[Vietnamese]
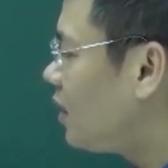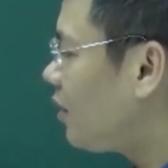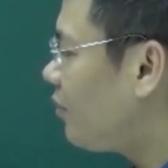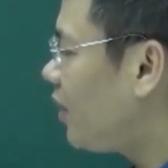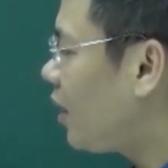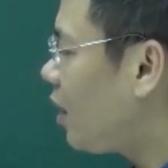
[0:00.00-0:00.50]

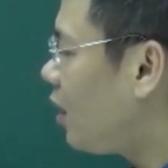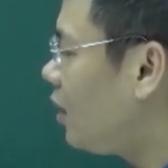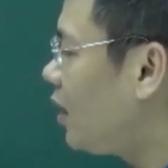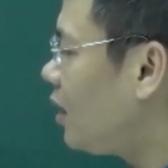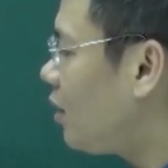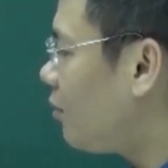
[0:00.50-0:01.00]
nhân với r
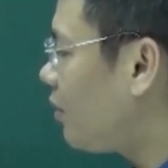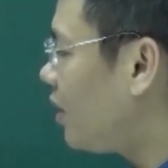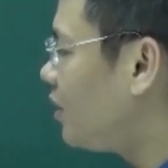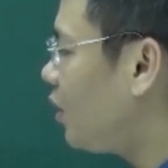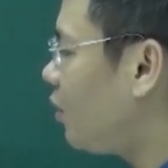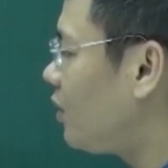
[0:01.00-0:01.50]
lớn cộng
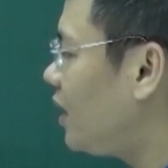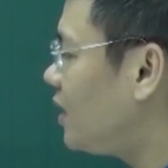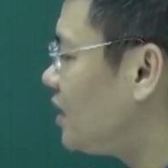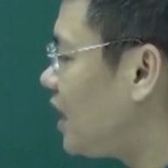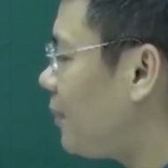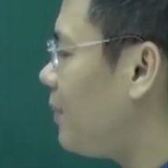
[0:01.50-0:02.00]
r nhỏ
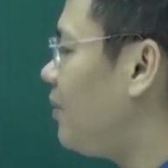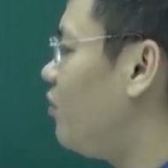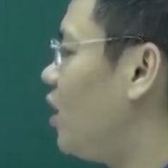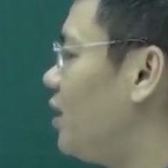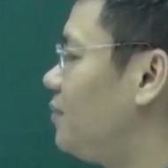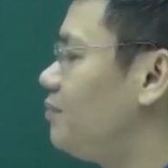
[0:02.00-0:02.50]
trên z bình
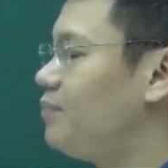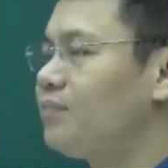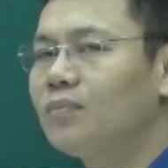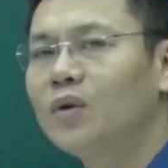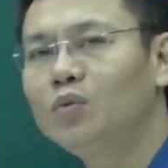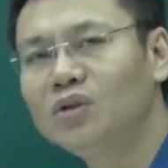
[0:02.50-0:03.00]
phương.
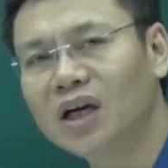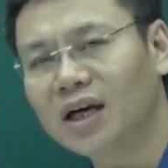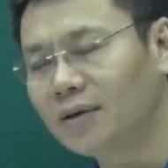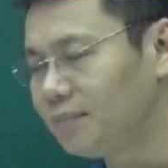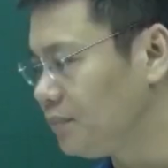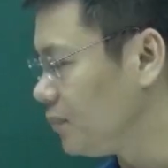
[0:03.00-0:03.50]
Đúng
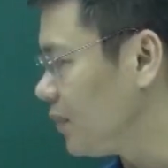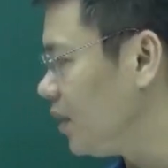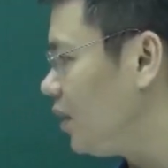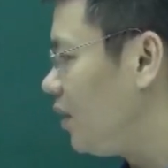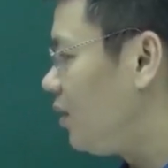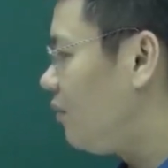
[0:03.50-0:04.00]
chưa?
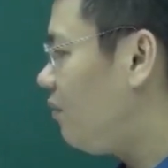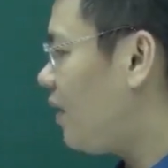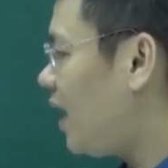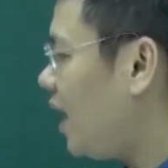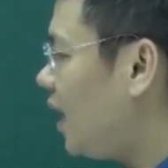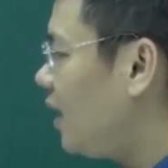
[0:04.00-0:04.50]

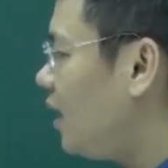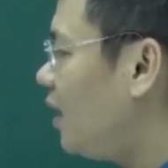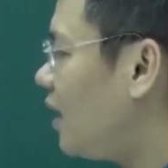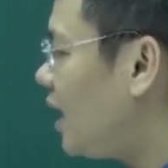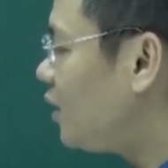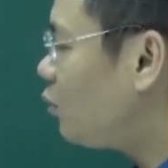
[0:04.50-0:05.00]
Và
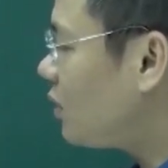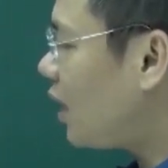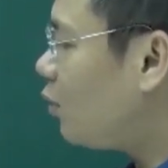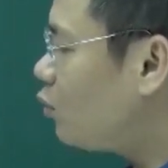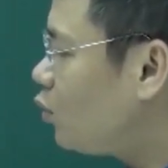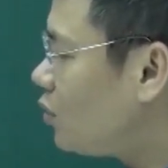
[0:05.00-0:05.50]
ở đây chúng
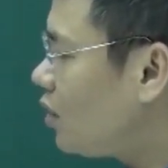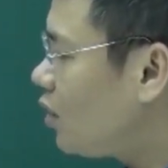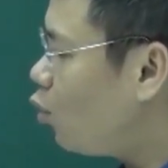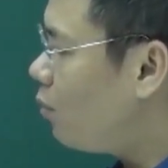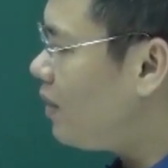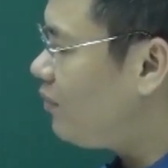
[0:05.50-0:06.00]
ta cũng rút ra
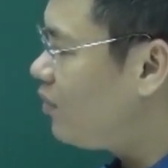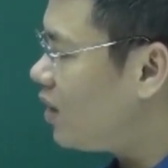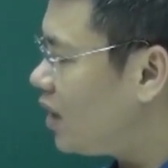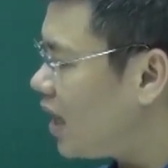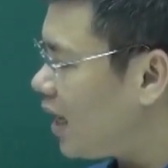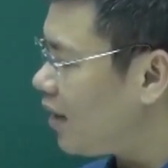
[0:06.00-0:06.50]
được u bình
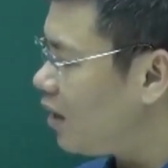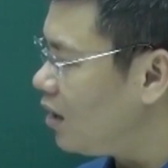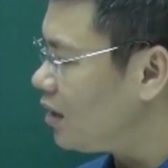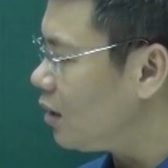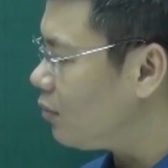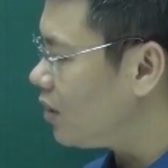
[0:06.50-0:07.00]
phương ở đây r
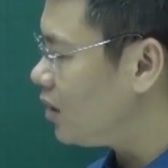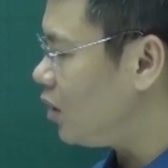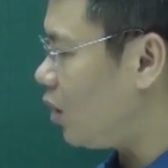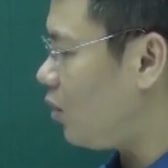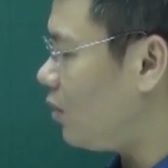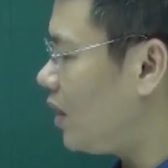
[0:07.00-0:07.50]
lớn cộng r
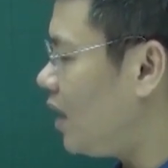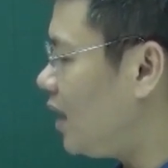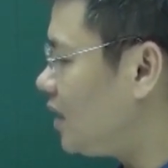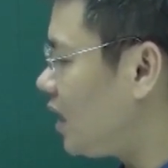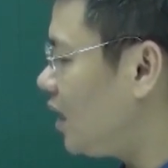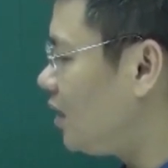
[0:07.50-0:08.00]
nhỏ, còn đây
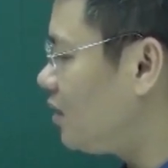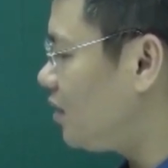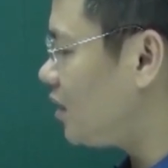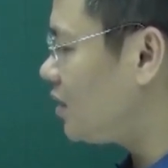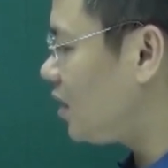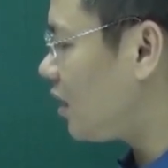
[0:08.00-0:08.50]
là z zl
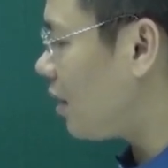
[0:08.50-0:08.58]
trừ c